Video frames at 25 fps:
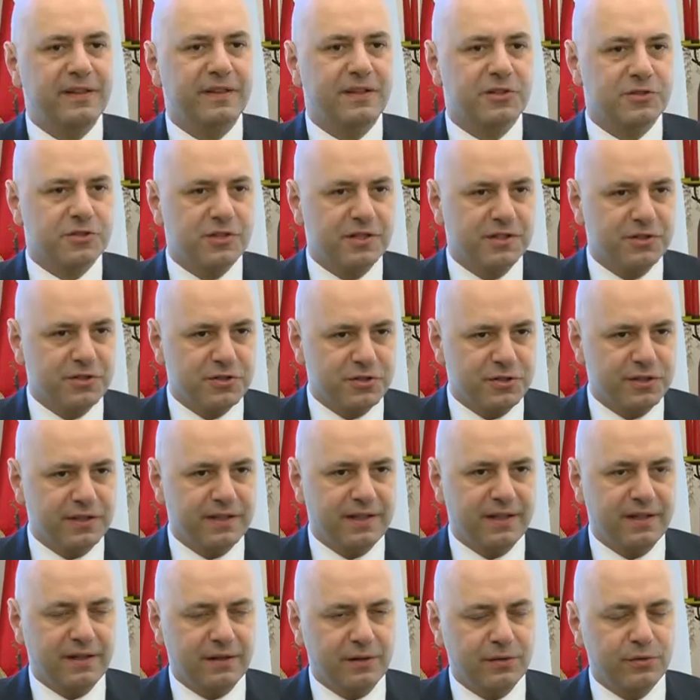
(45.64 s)
نشاط جديد
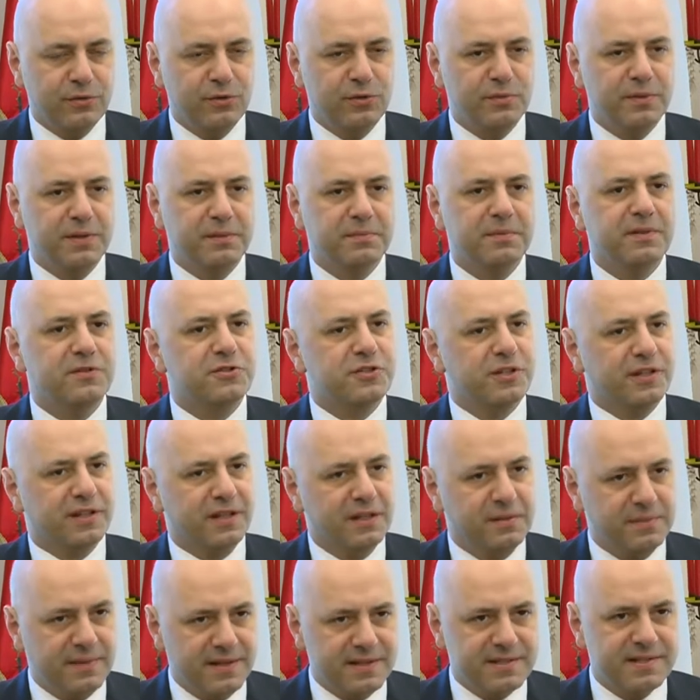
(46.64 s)
على الحكومه بتتشكل
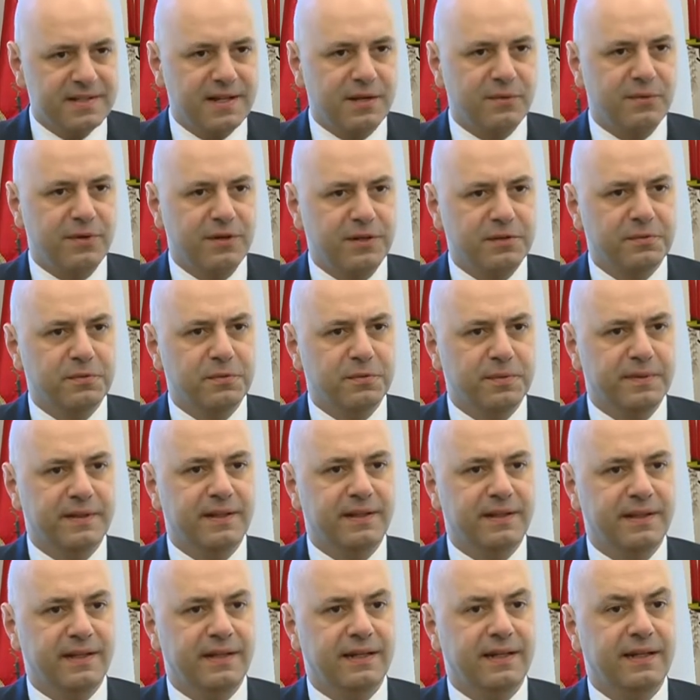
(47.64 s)
باسرع وقت ممكن
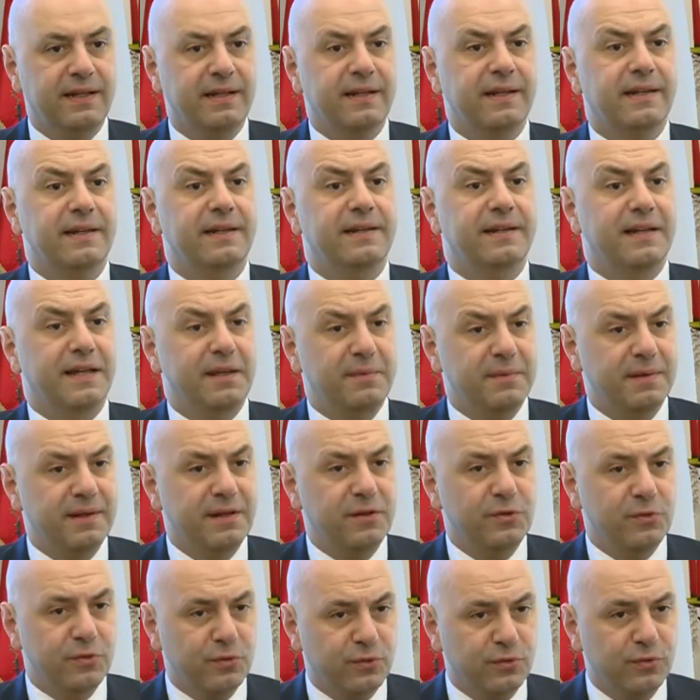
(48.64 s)
يعني نحن كلنا امل
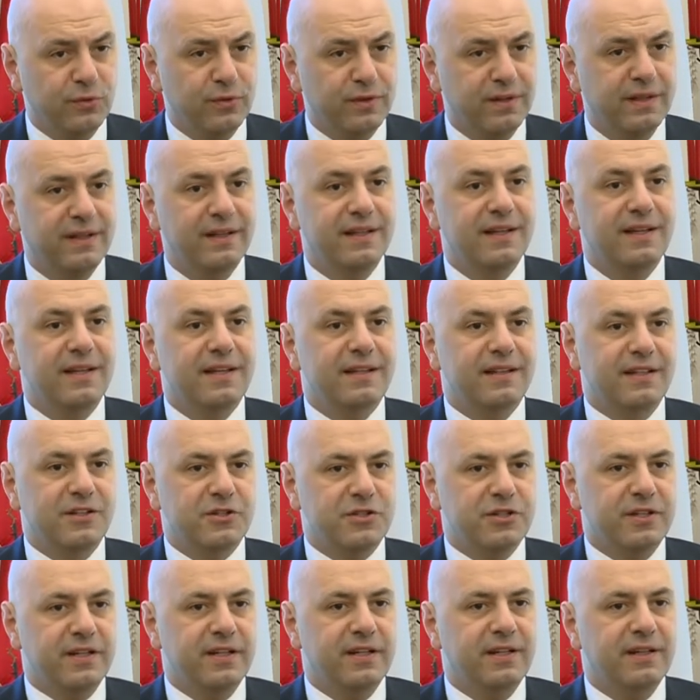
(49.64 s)
انه تكون
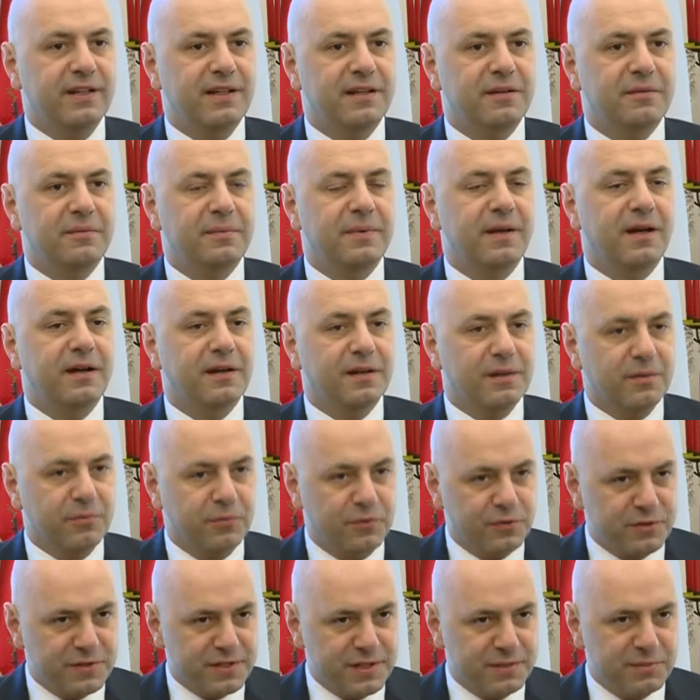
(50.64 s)
تشكيلها باقرب
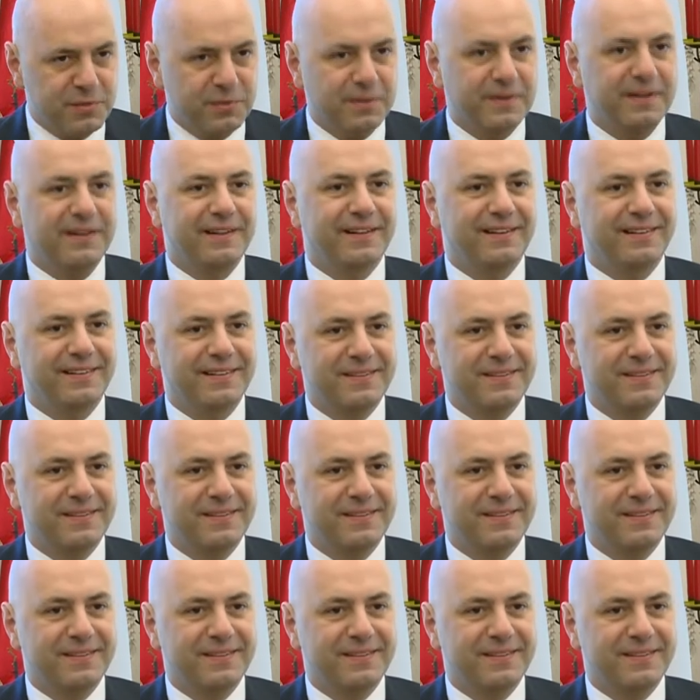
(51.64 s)
فرصه ممكنه